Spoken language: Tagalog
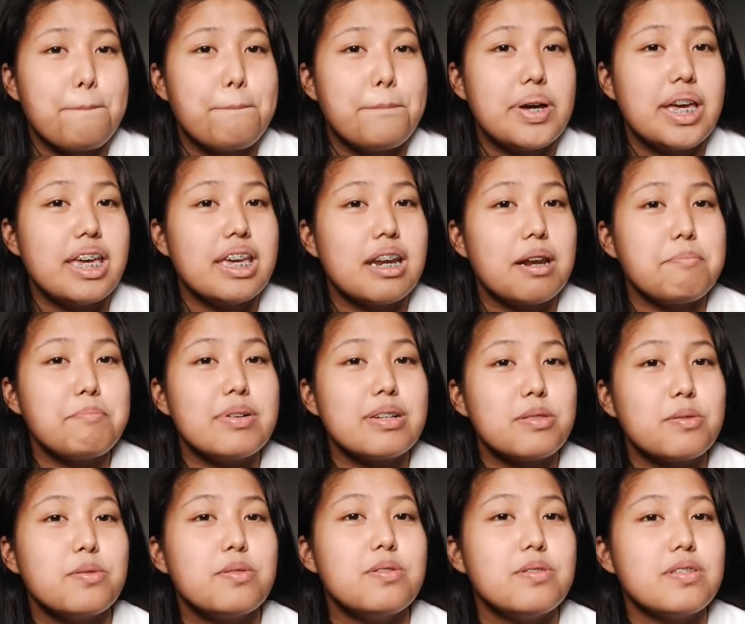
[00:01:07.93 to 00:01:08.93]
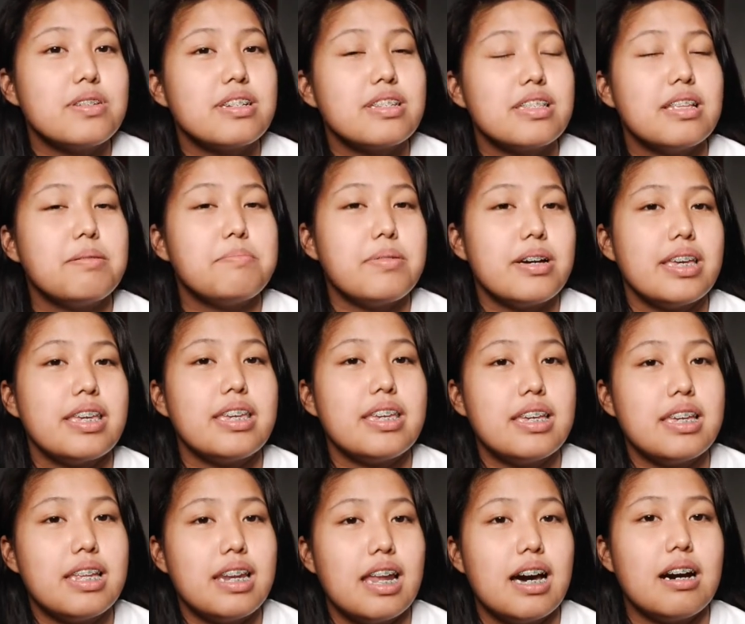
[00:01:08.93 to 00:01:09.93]
mahirap matulog na may
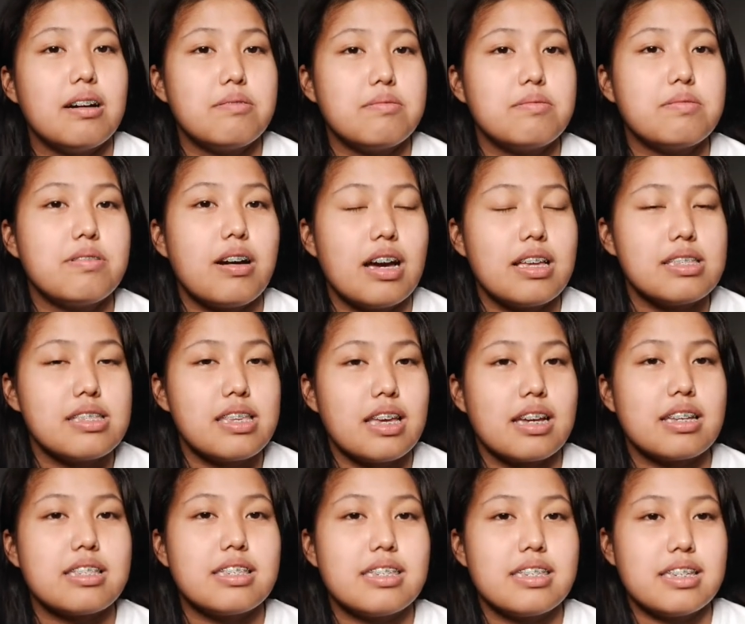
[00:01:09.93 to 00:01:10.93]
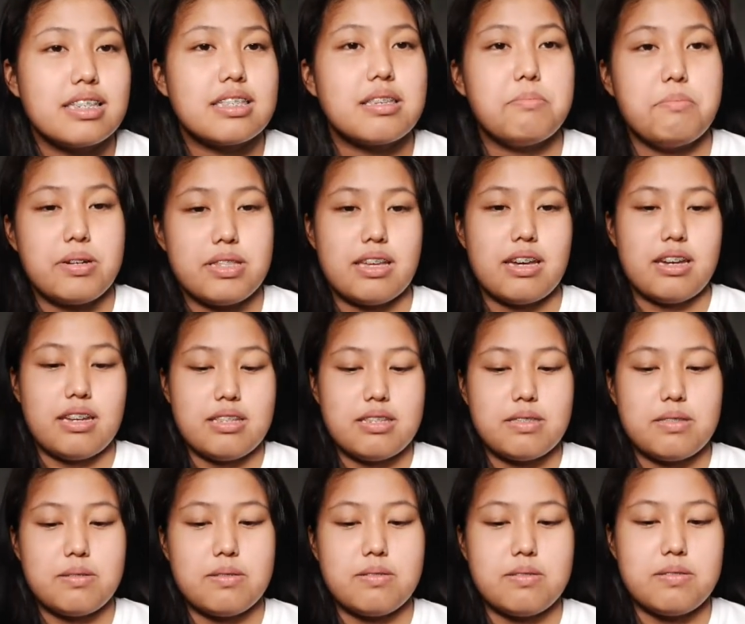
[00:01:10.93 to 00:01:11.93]
ilaw. Ang sakit niya sa mata.
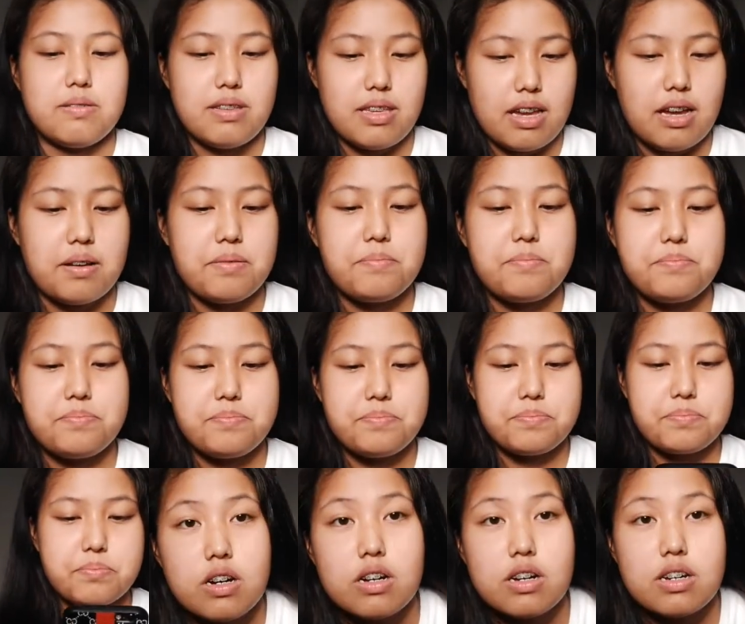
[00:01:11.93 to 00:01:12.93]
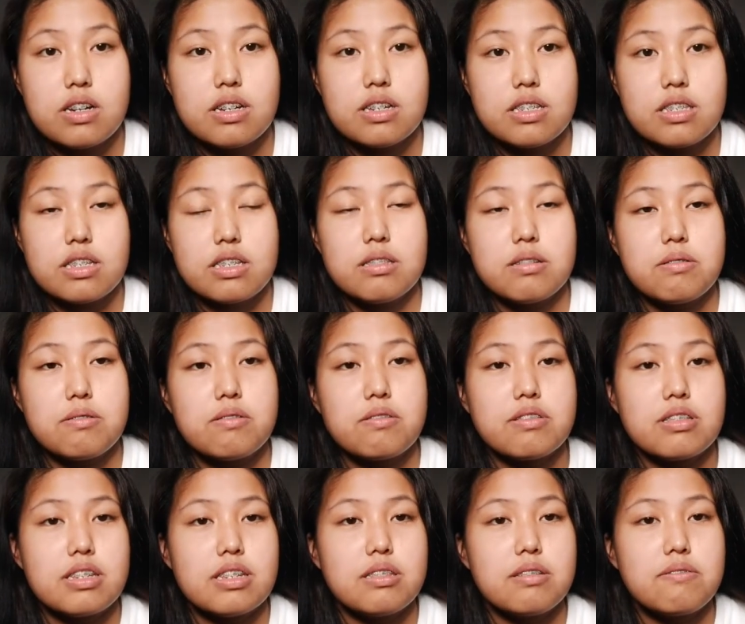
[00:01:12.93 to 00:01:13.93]
So, yeah. Sinong,
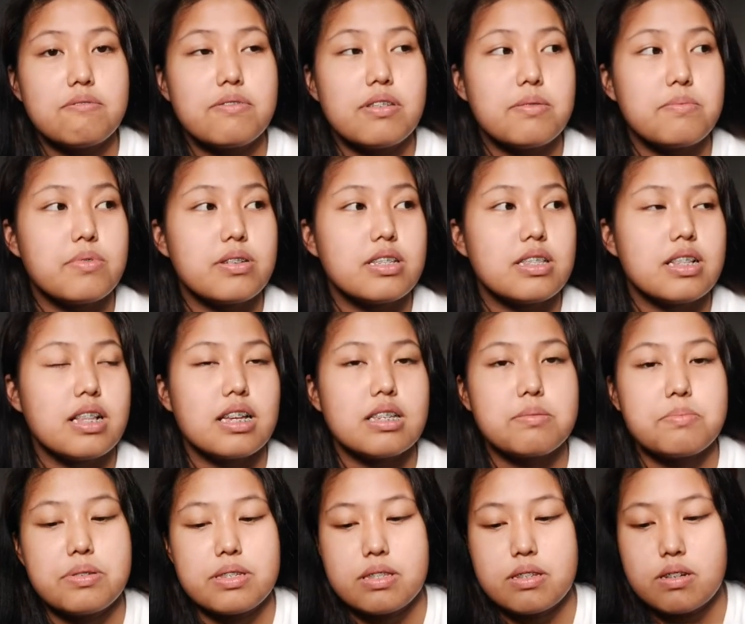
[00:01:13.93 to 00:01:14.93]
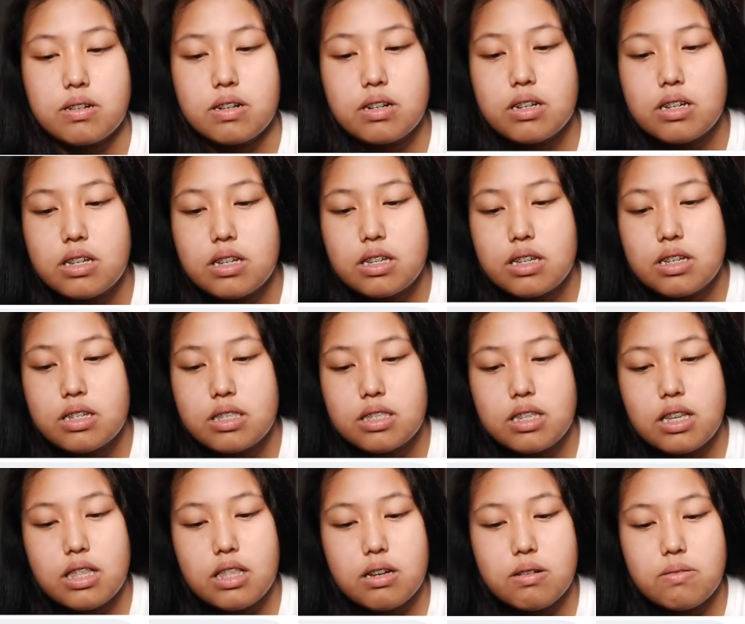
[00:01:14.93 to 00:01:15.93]
sinong favorite classmate ko?
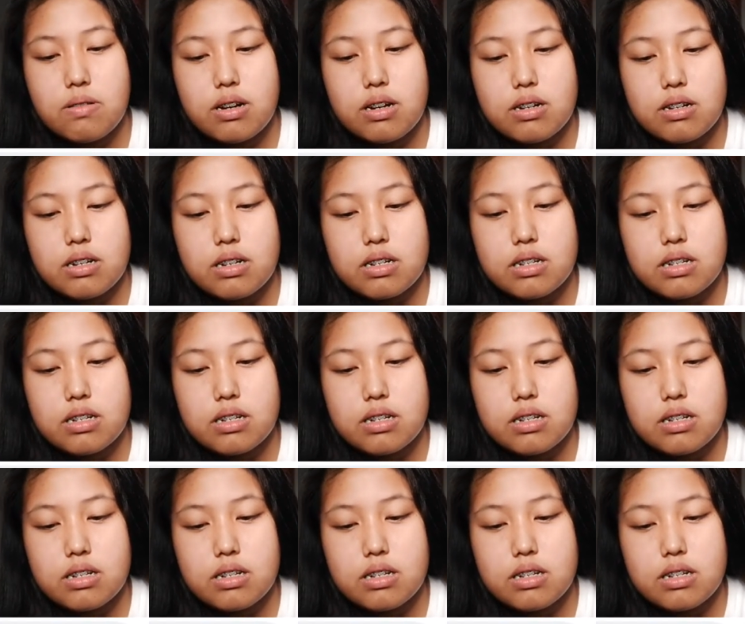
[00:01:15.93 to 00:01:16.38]
Dalawang,